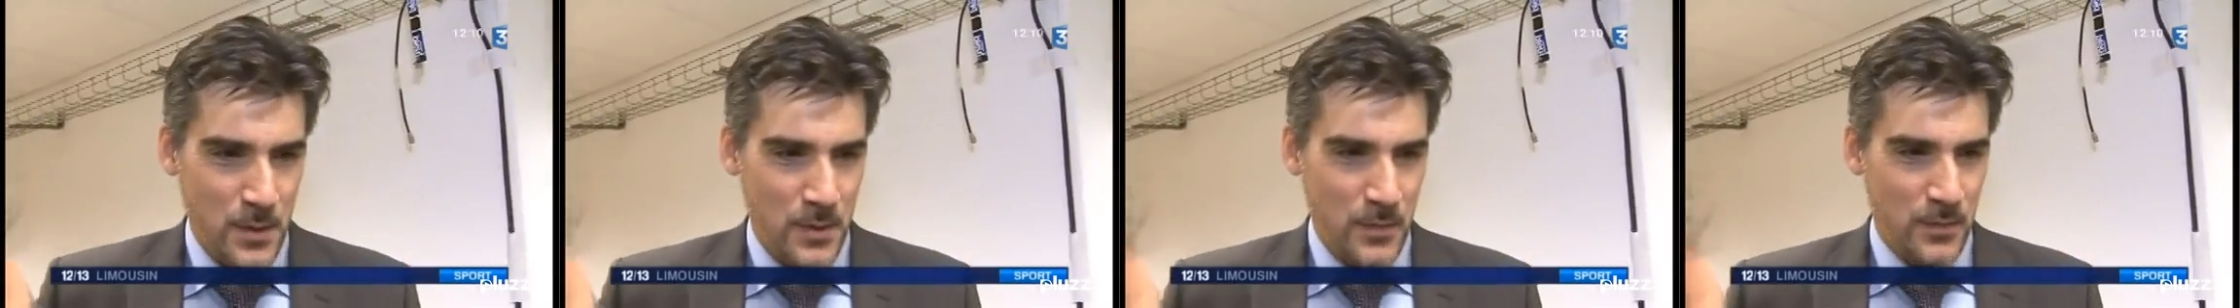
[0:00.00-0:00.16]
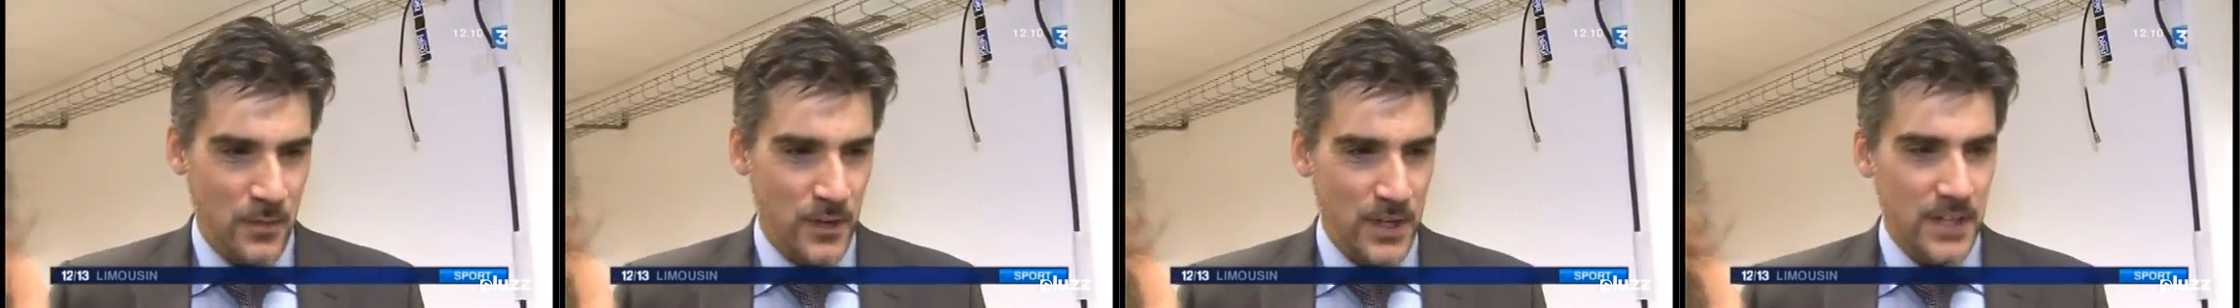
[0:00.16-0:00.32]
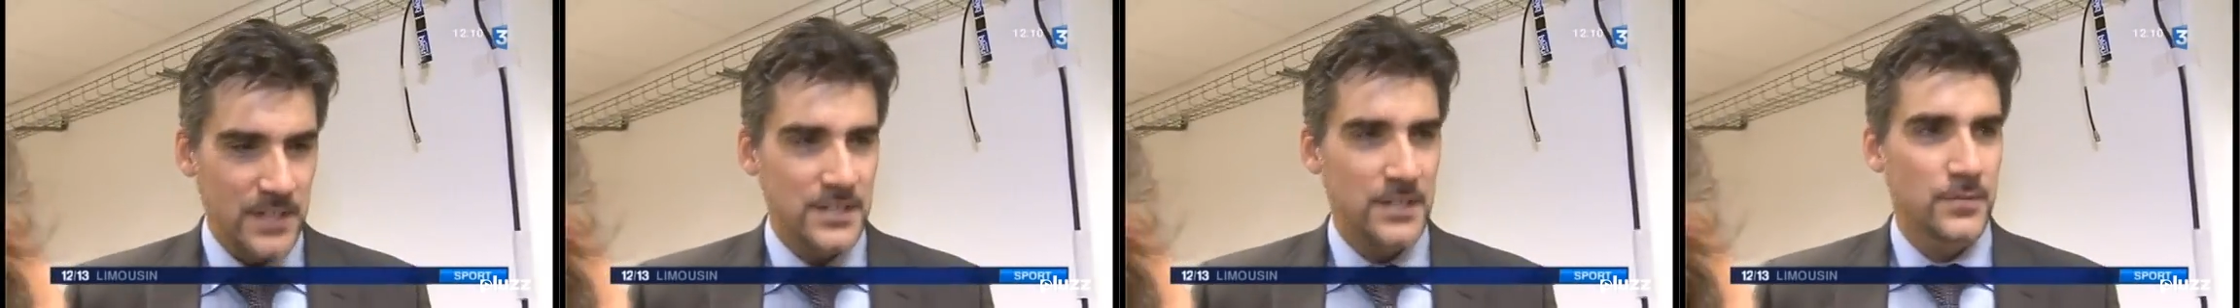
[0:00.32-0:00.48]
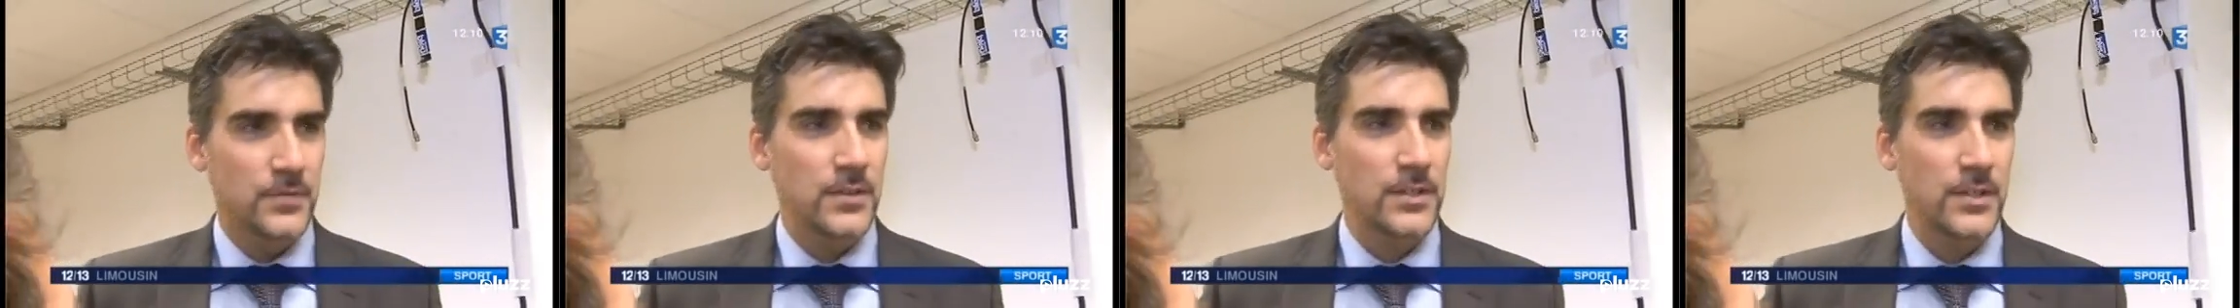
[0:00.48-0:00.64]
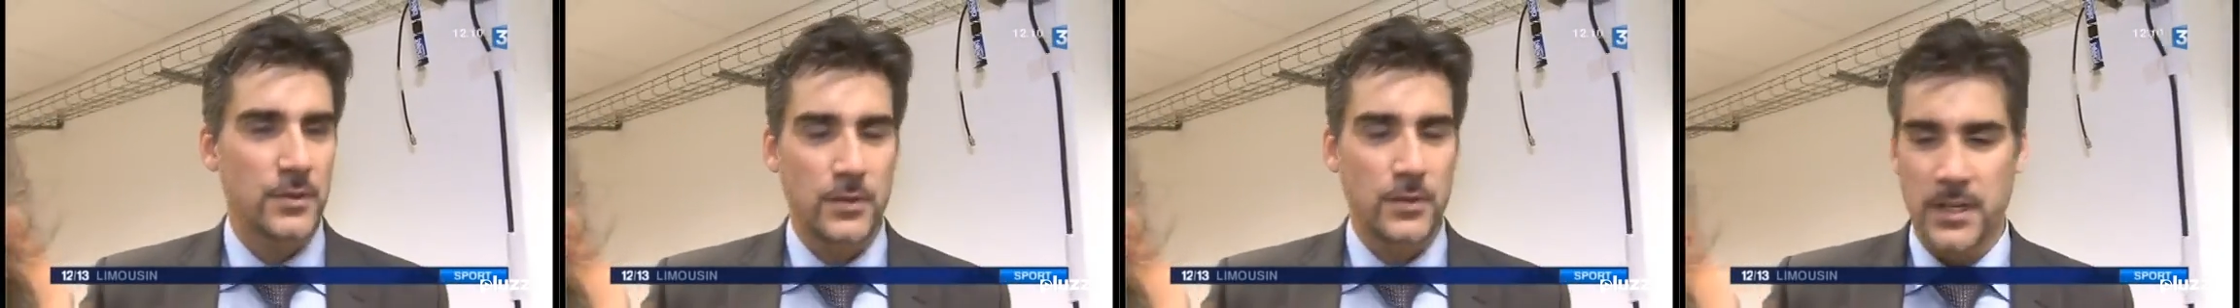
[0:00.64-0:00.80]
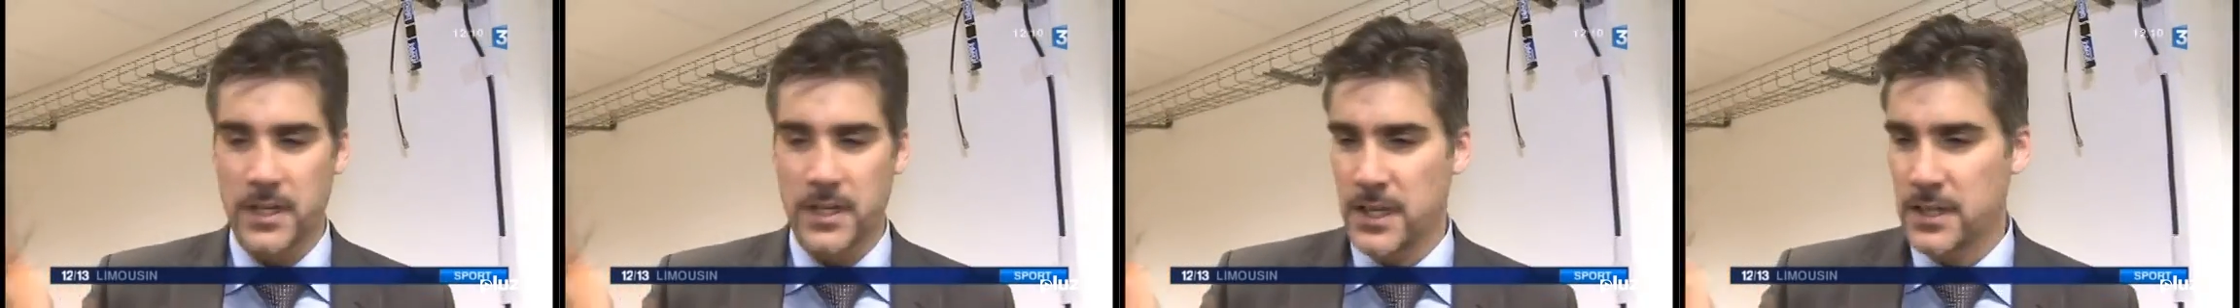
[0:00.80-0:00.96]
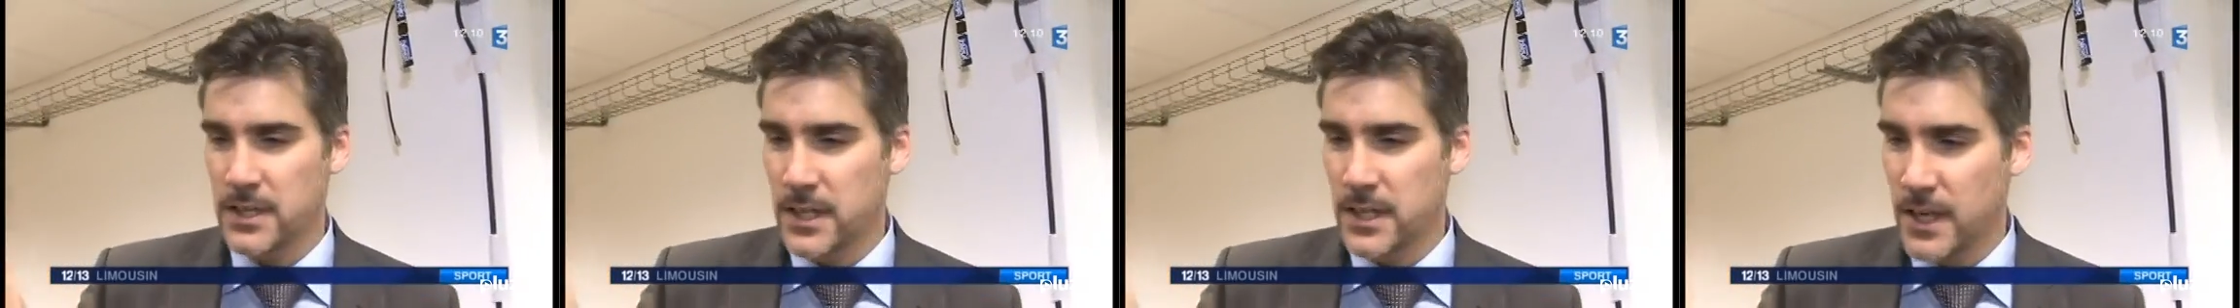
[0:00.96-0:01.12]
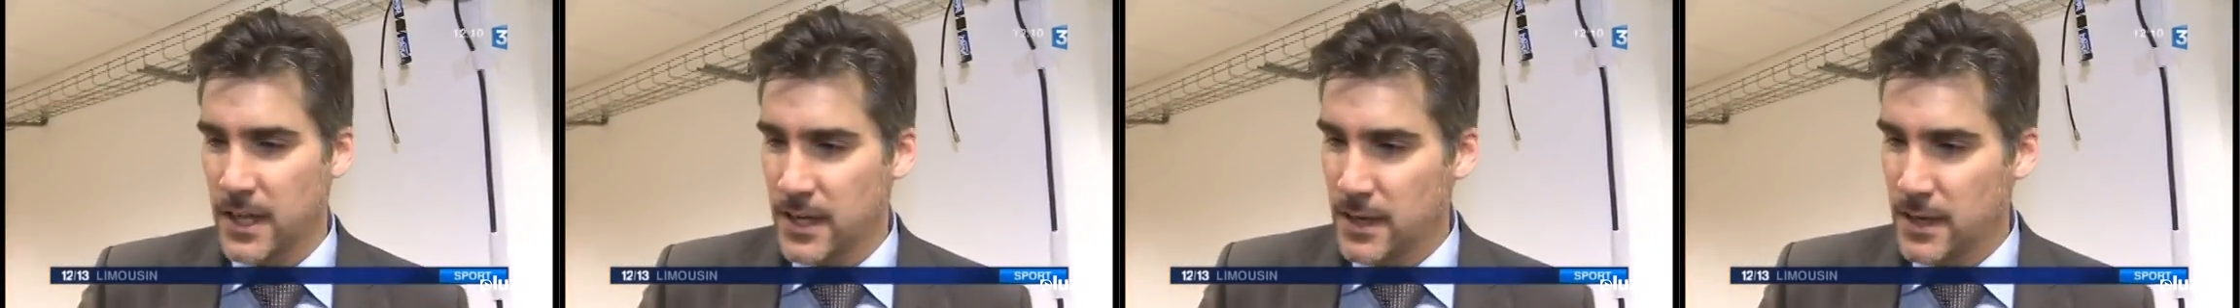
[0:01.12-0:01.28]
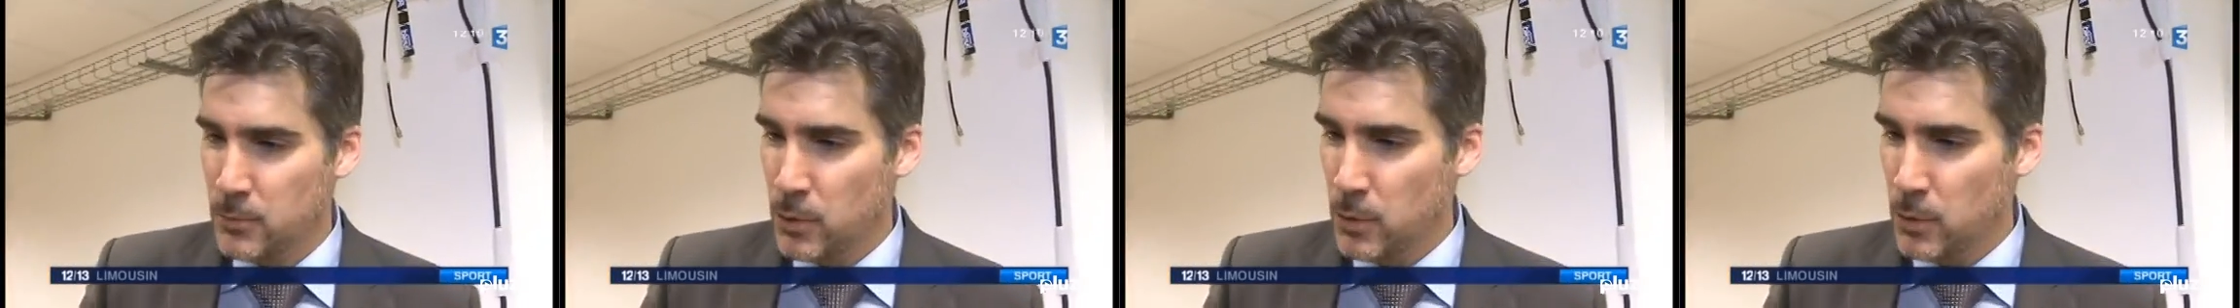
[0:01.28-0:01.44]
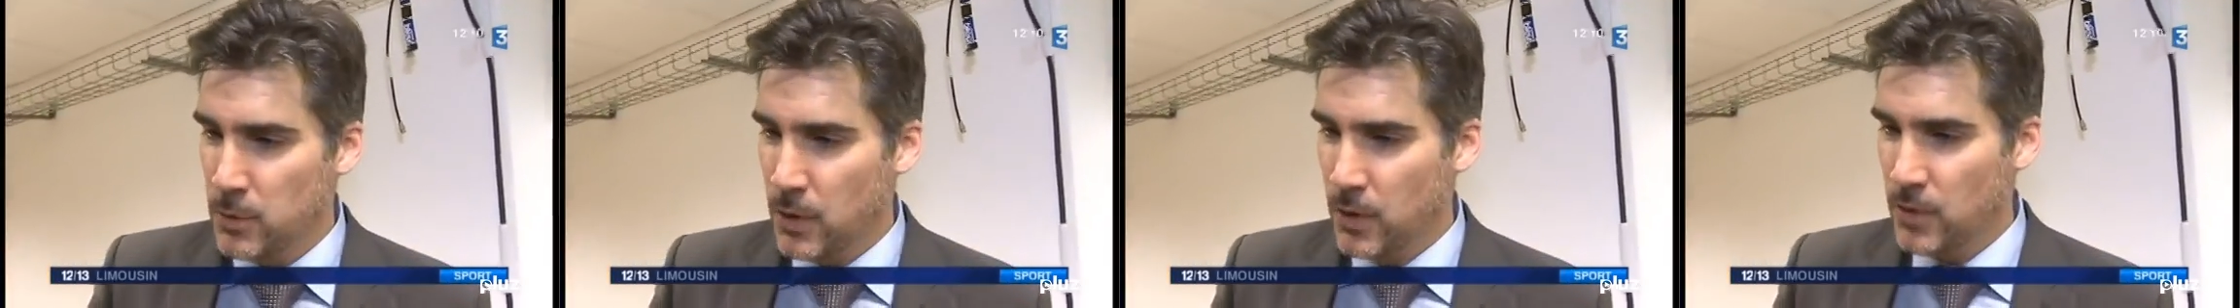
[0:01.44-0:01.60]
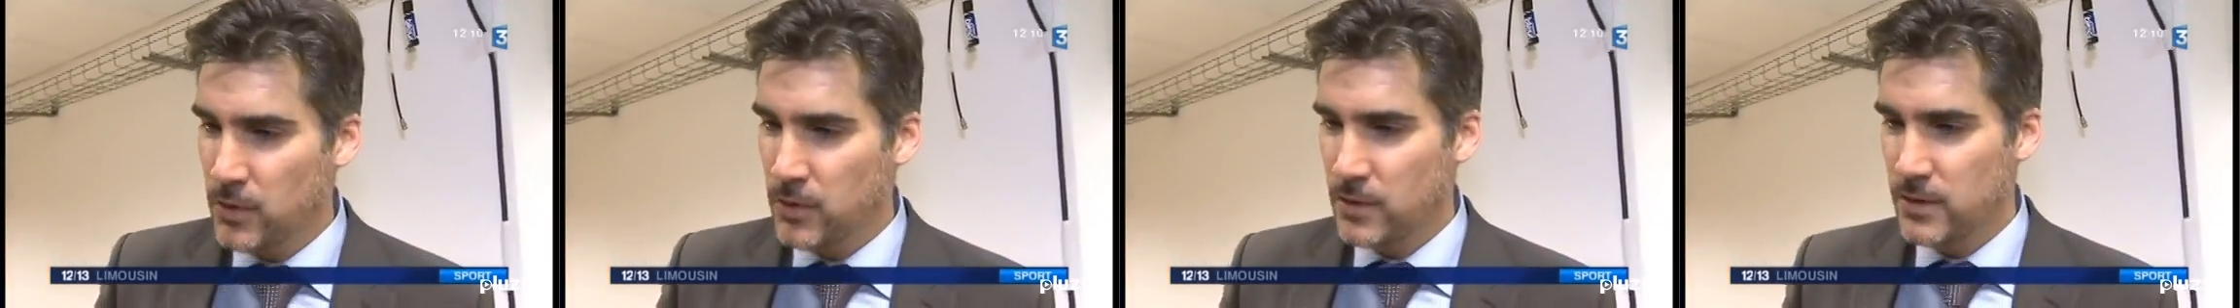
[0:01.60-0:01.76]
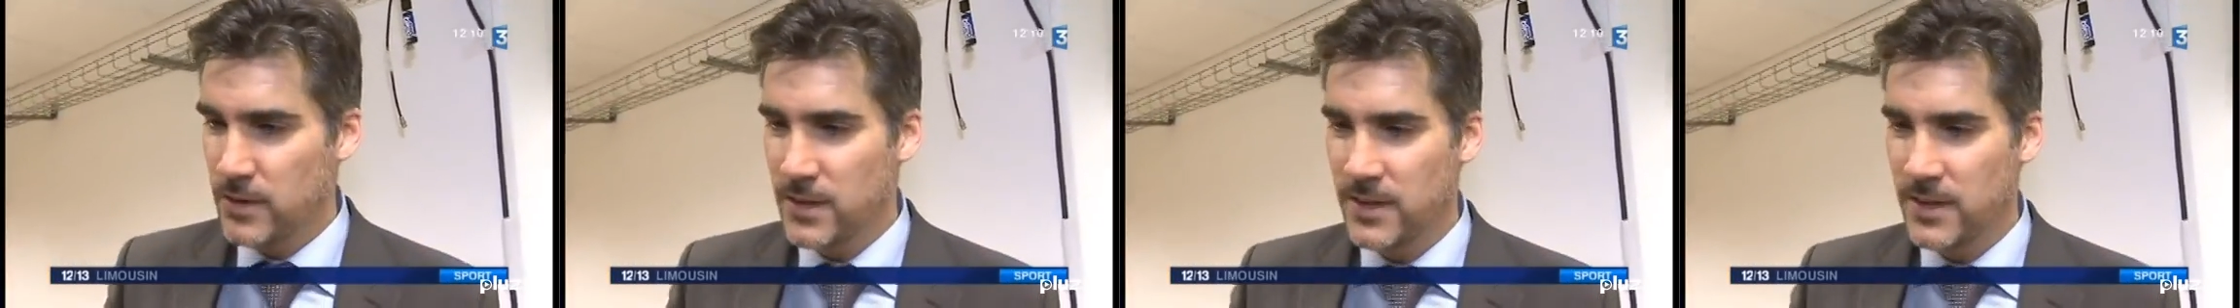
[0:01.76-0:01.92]
voilà, c'est fini. On a gagné à
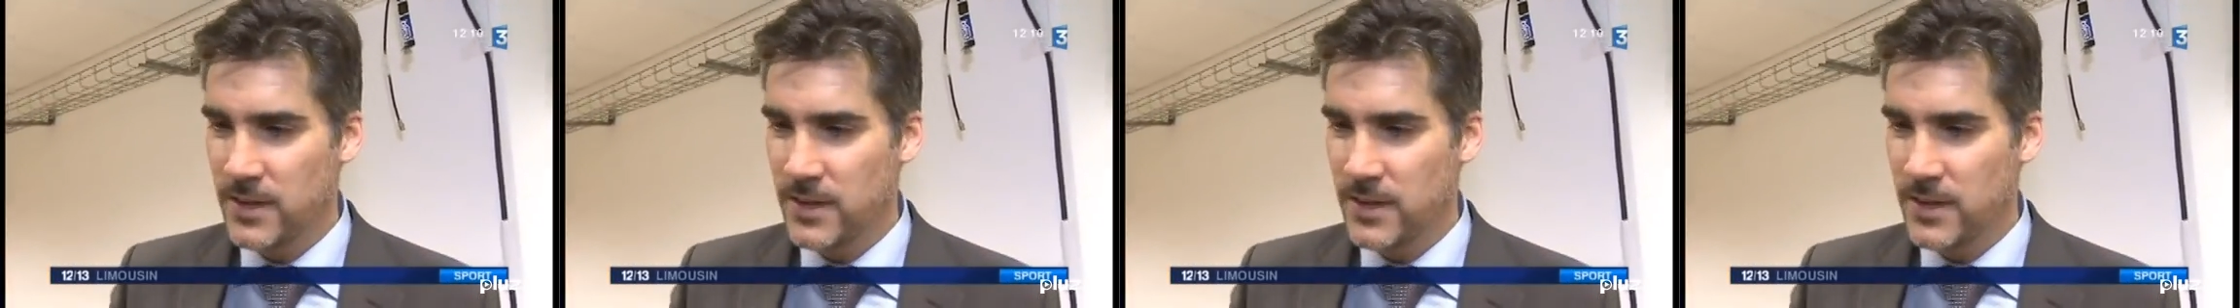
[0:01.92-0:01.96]
Beaublanc.